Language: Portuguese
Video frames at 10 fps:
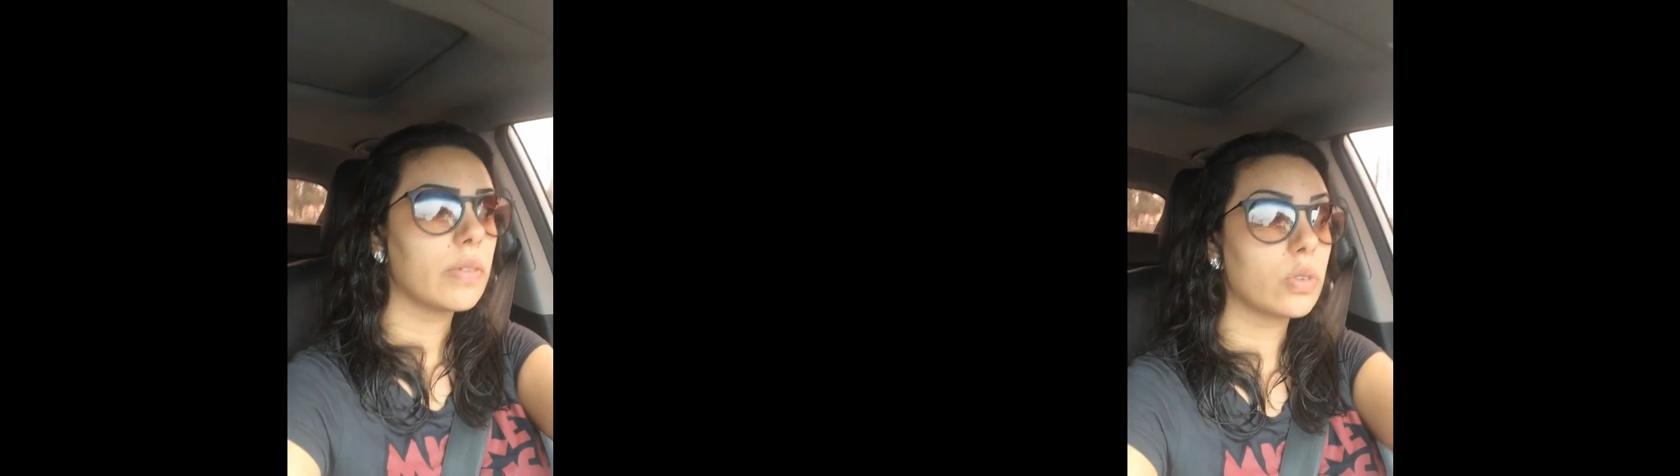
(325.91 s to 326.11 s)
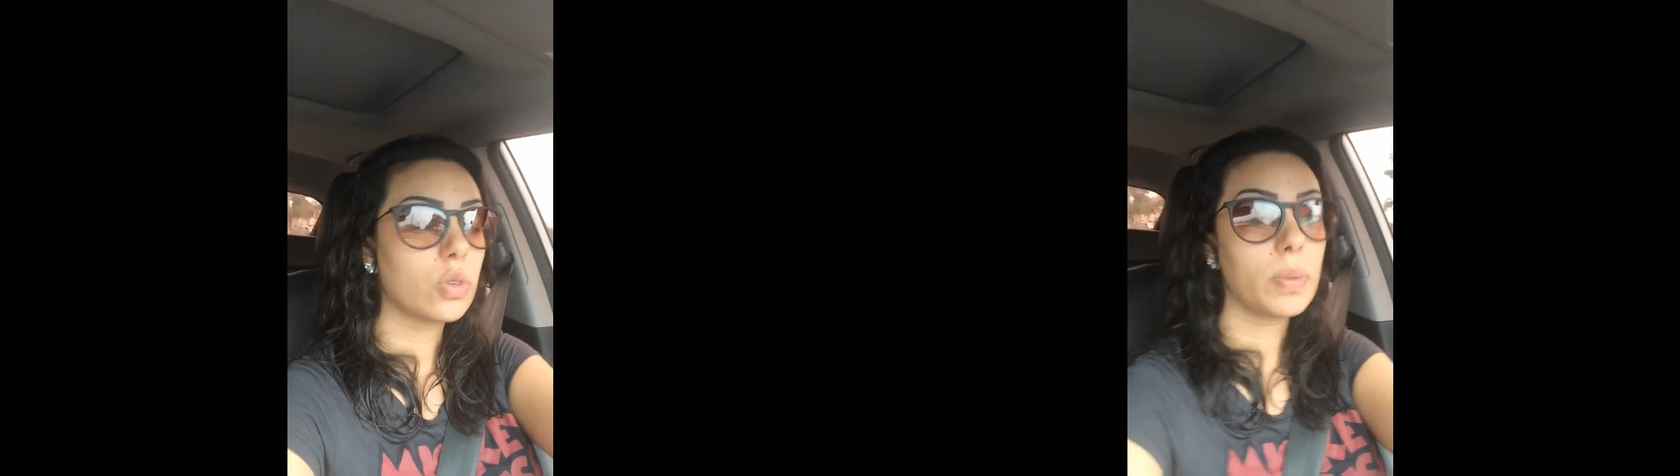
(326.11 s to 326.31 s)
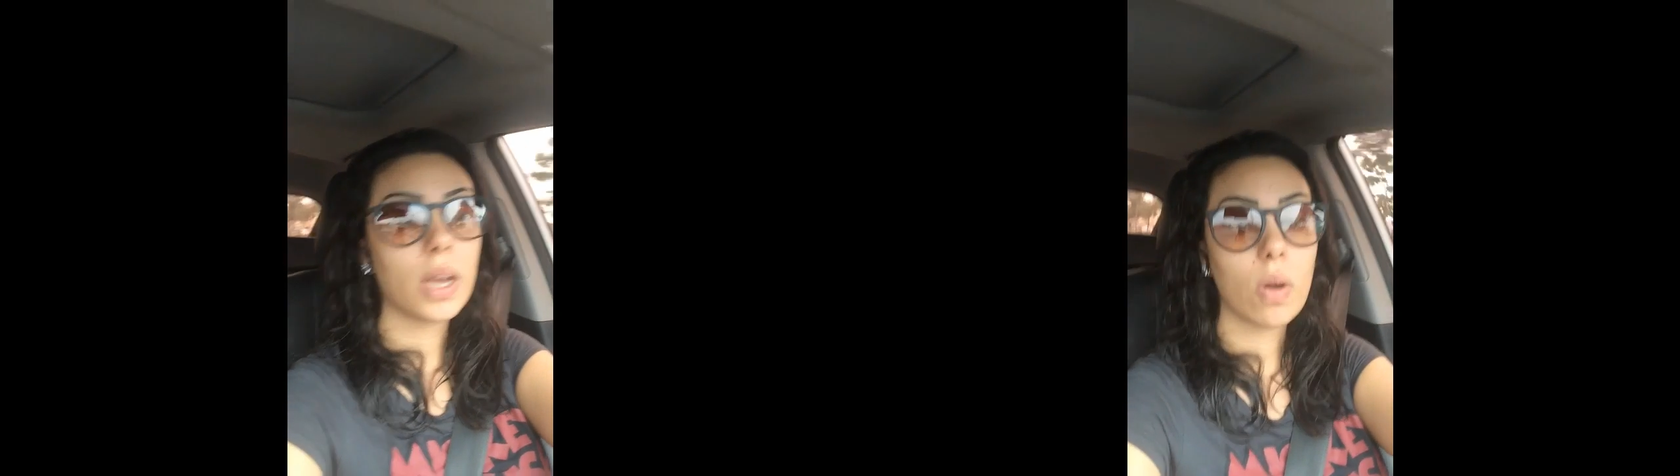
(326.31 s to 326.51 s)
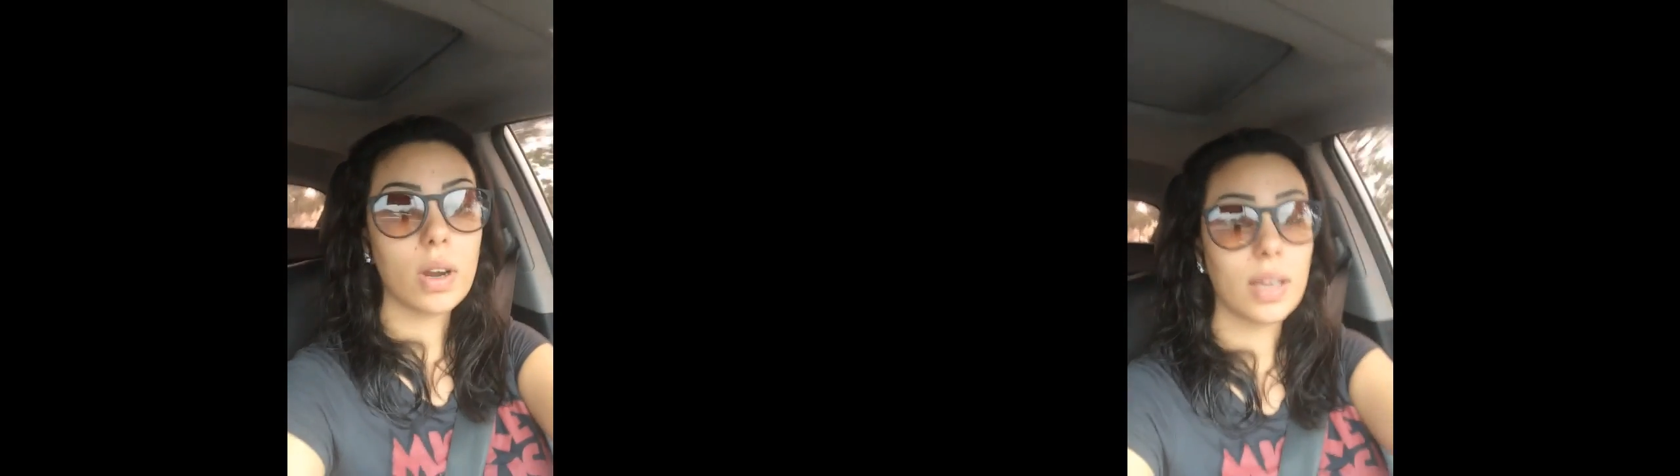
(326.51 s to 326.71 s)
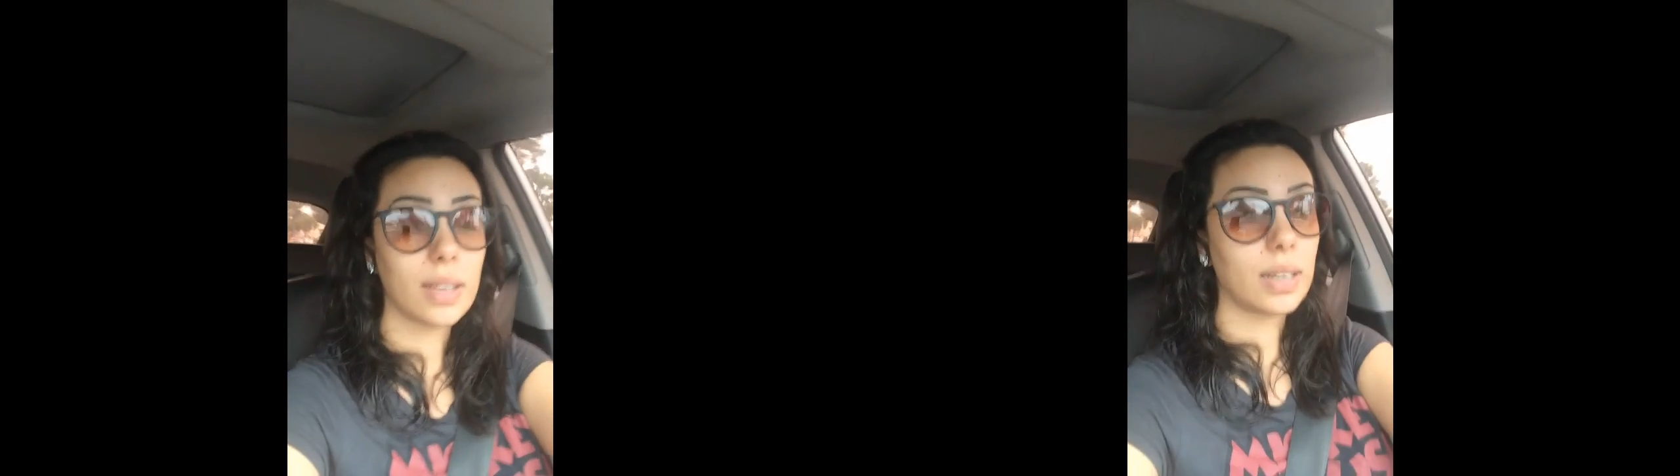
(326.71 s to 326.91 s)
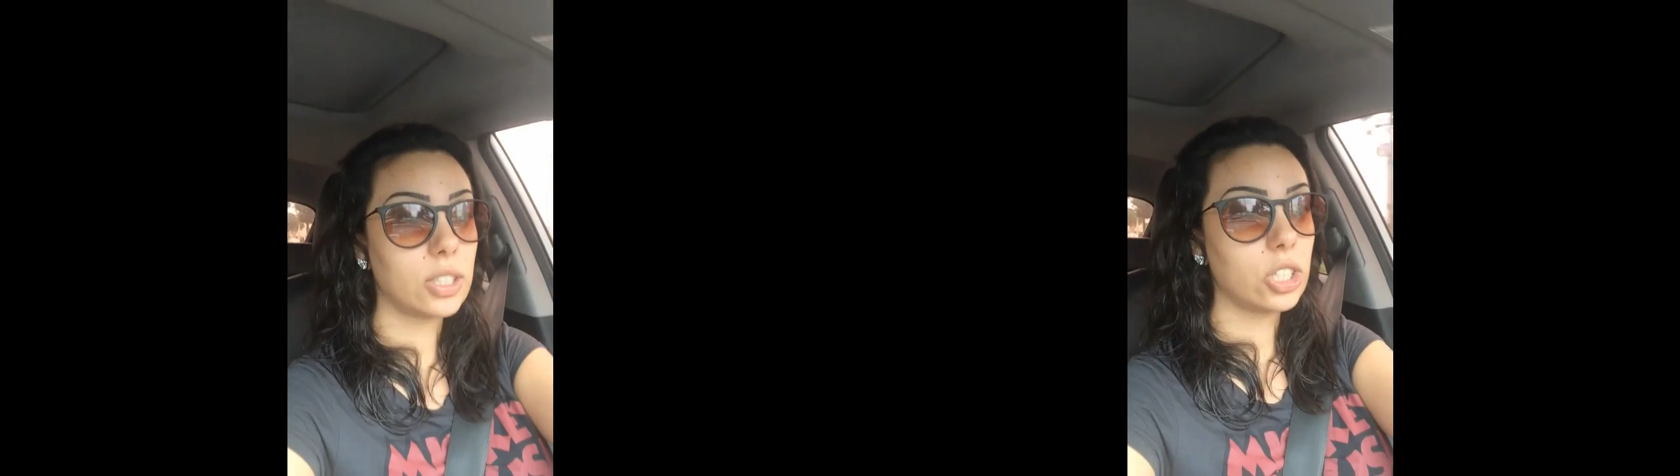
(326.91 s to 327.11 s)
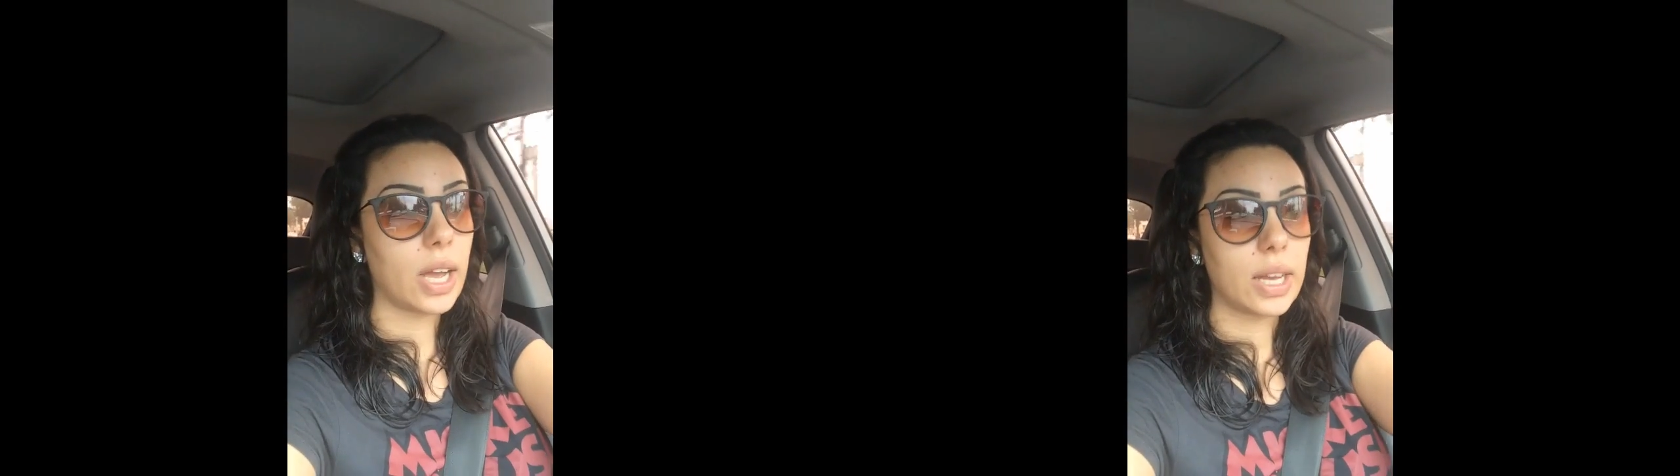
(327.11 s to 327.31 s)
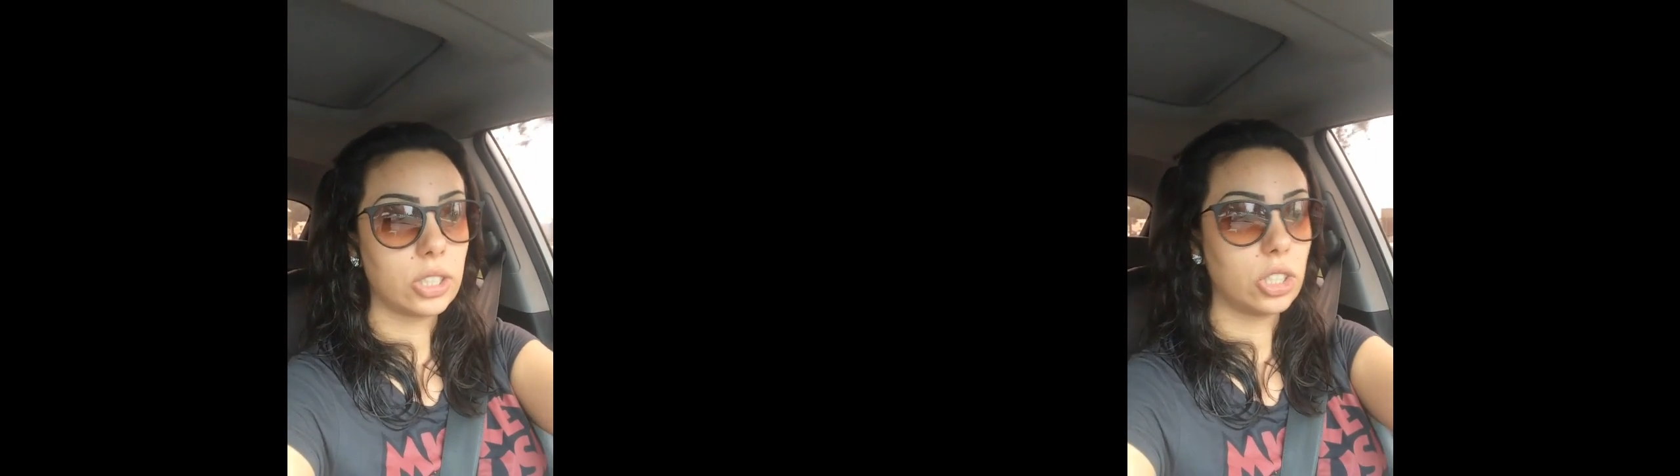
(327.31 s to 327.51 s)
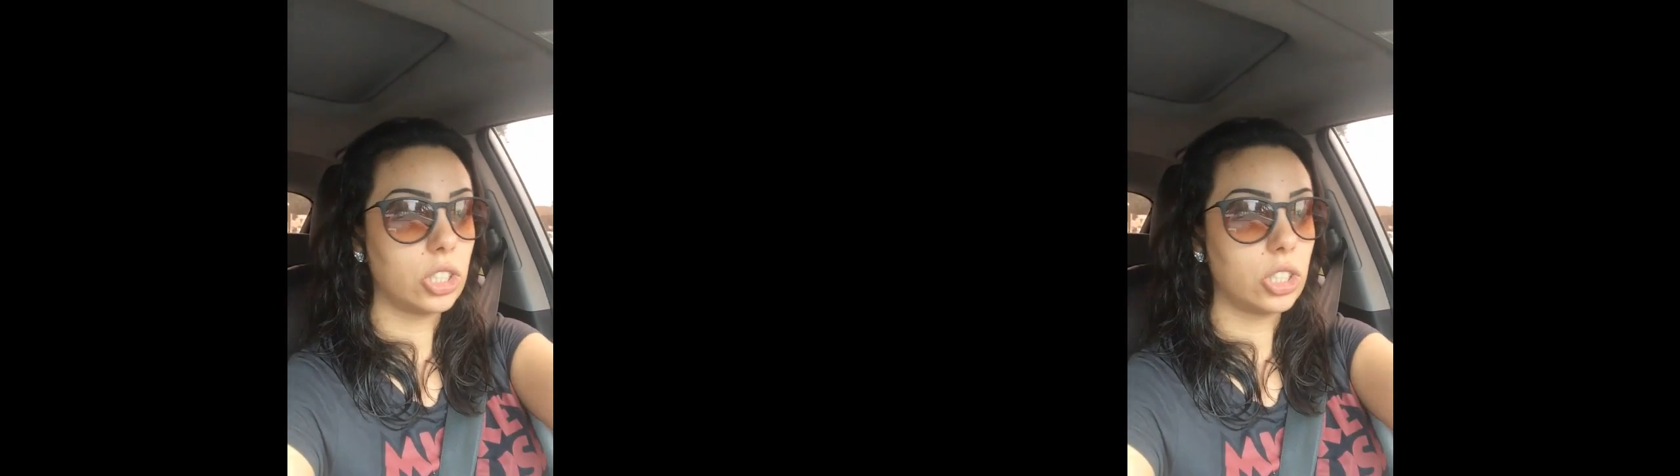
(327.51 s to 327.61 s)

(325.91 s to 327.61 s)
Vou subir agora aqui atrás de caixa,